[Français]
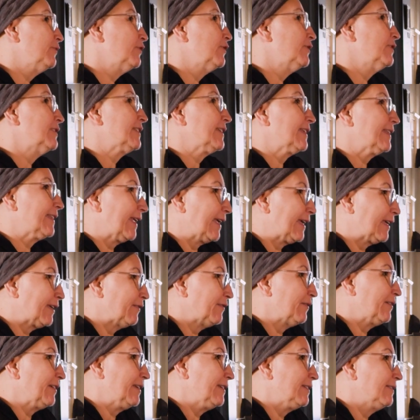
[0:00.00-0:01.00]
de ce qui est
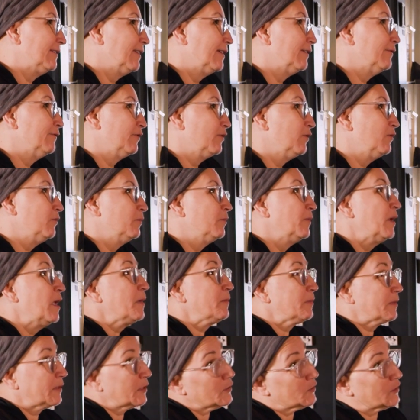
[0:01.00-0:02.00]
arrivé, dans le
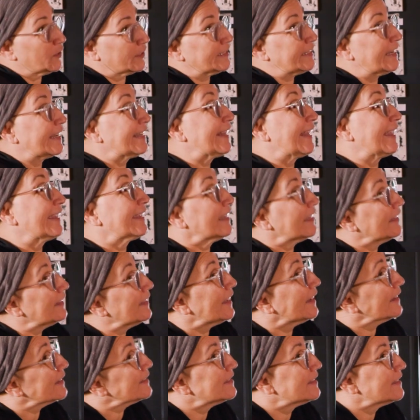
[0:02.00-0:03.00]
Puis t'es sorti avec la carte de
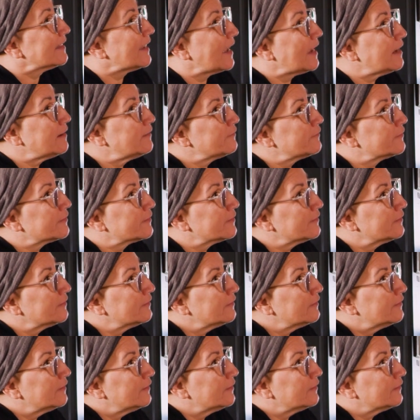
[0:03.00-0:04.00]
la résilience.
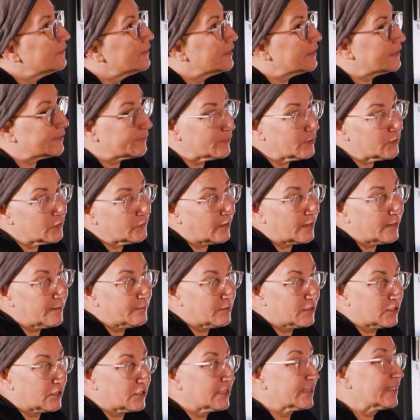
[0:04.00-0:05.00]
Ouais. T'as dit, moi, je vais aller me
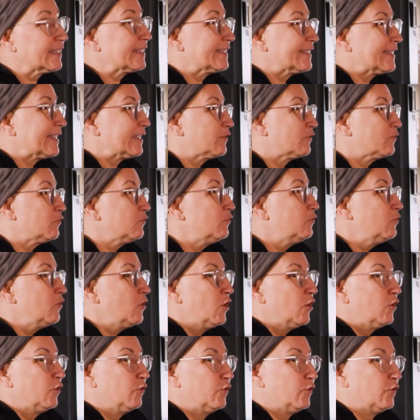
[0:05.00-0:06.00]
chercher des atouts
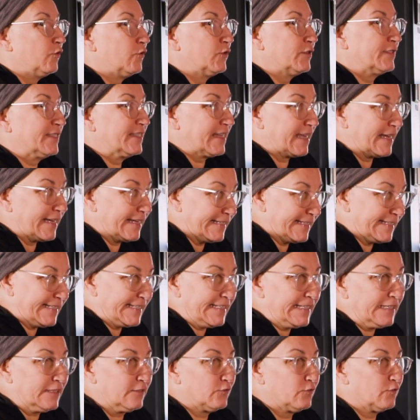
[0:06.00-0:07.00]
de
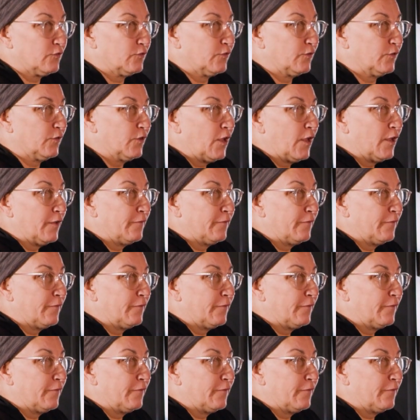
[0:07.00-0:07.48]
sentir, de